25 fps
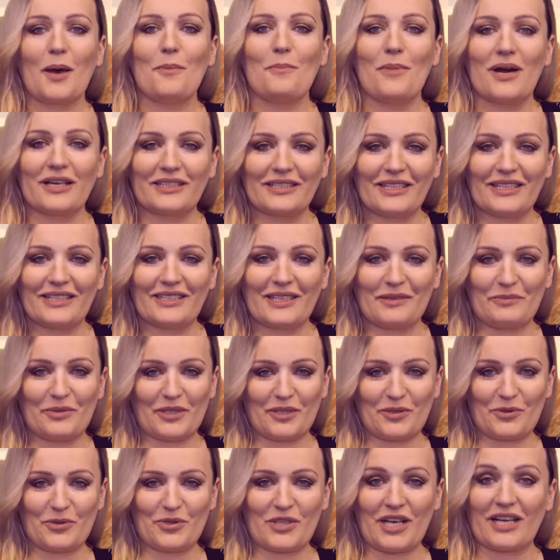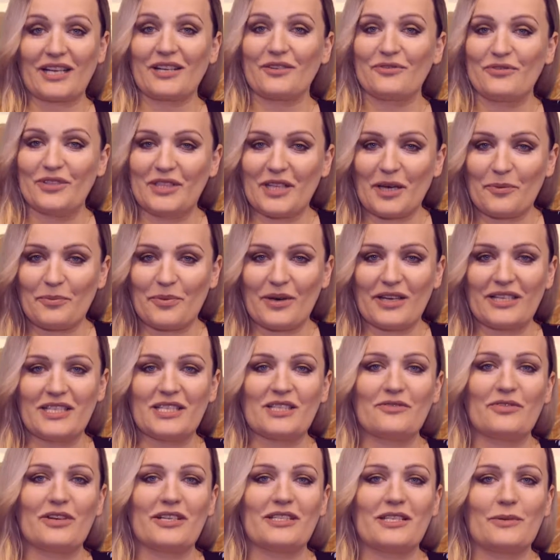Magdalena Pietruczak, witam
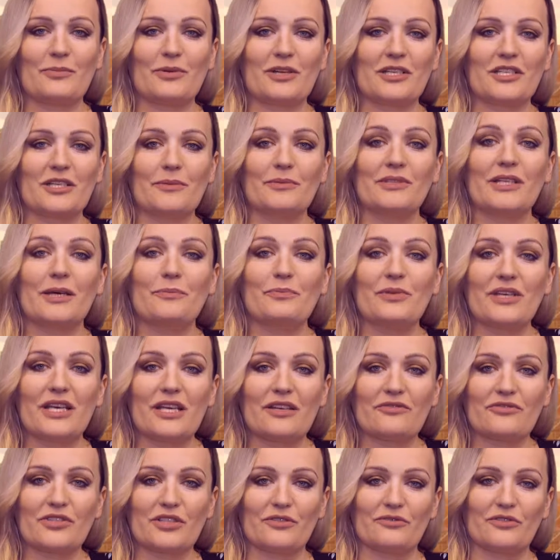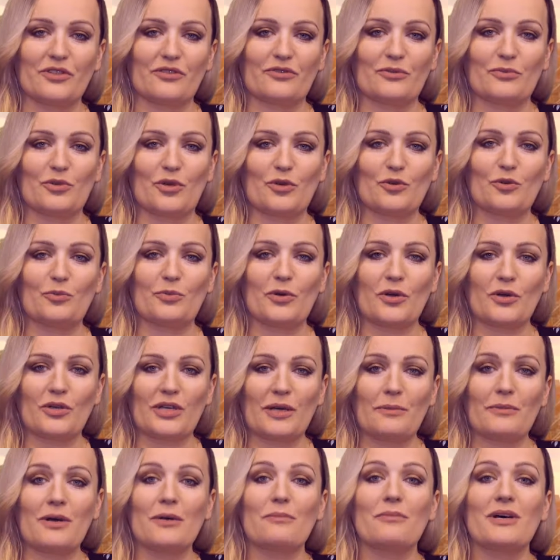Państwa i zapraszam na pierwszy w nowym roku
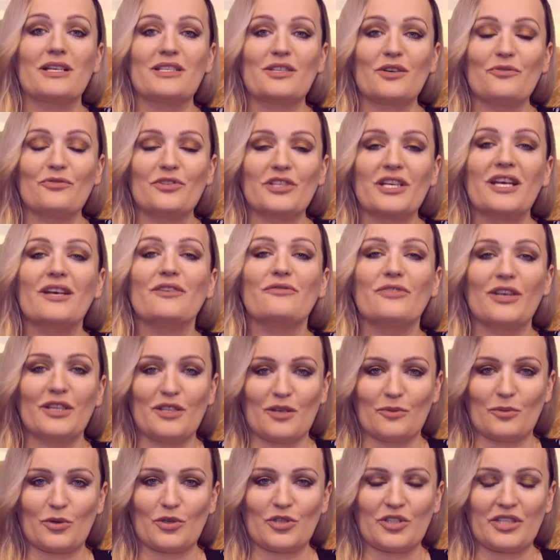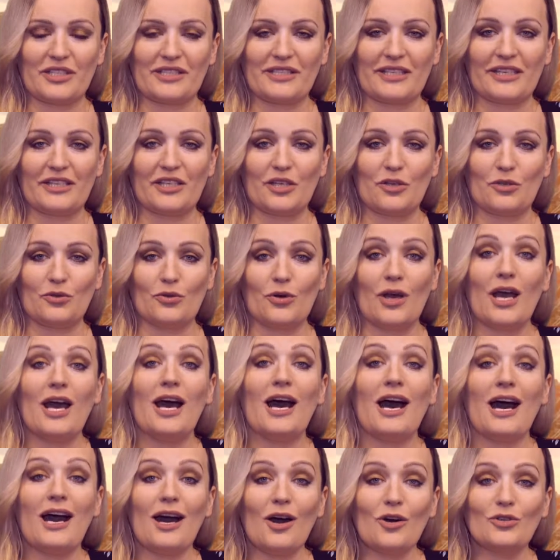program Mazowsze Wiadomości z regionu,
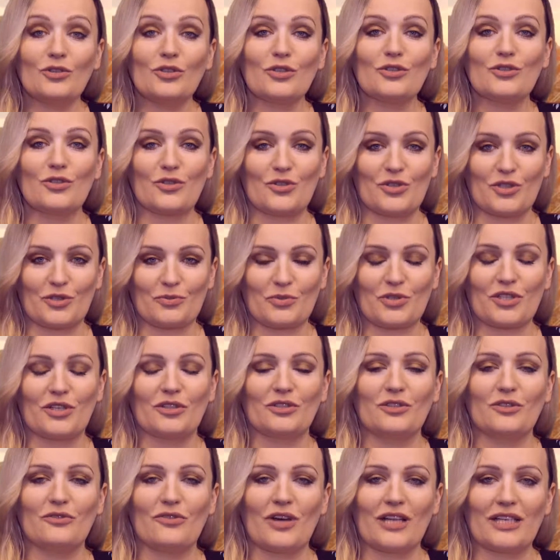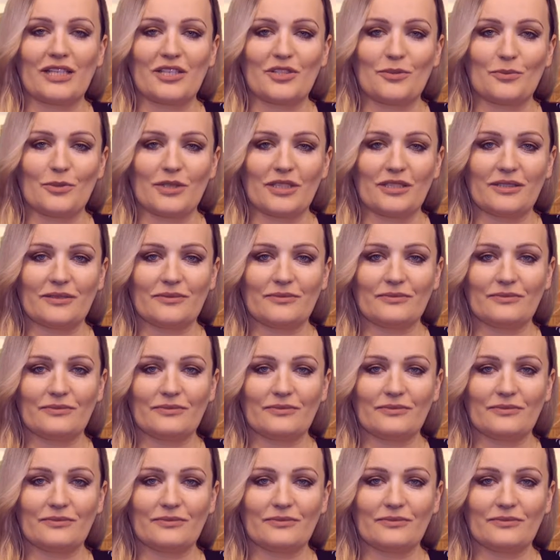a oto co dziś przygotowaliśmy.